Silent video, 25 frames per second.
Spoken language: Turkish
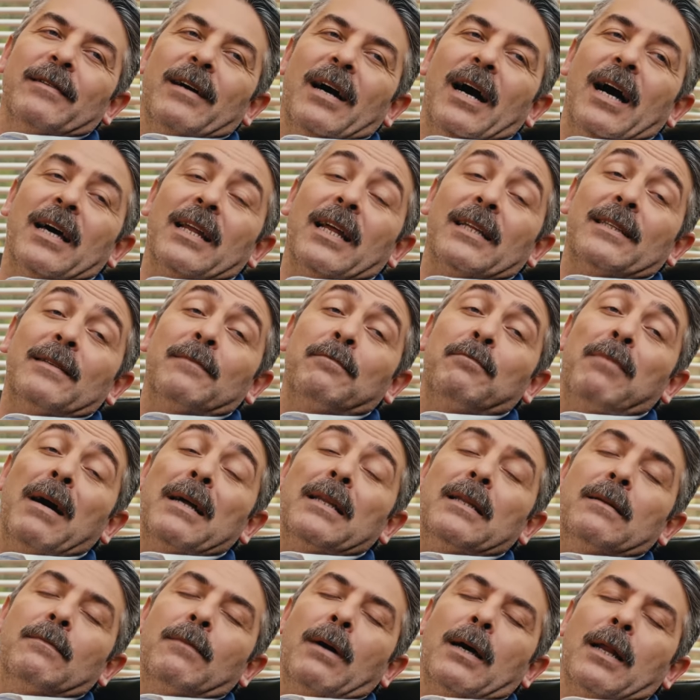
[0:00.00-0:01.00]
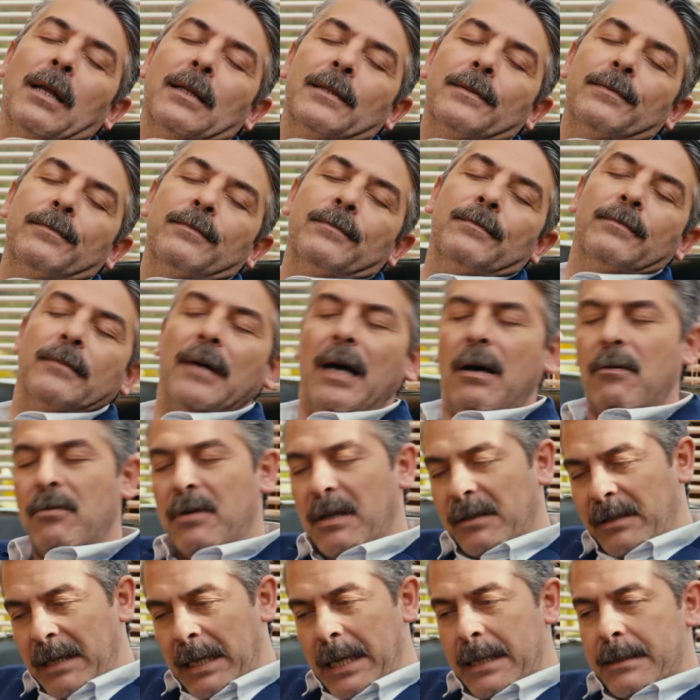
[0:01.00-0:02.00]
Aradım, ballimi aradım.
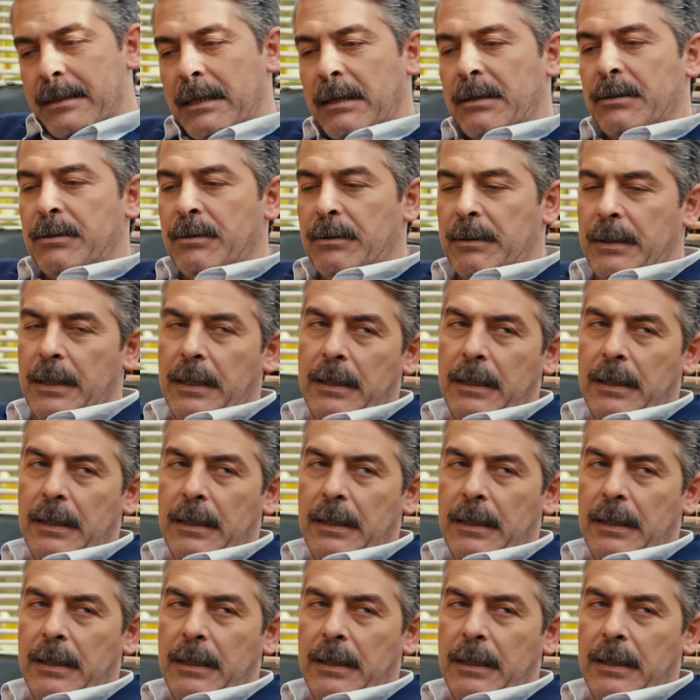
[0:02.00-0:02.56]
Avukat gelecek şimdi.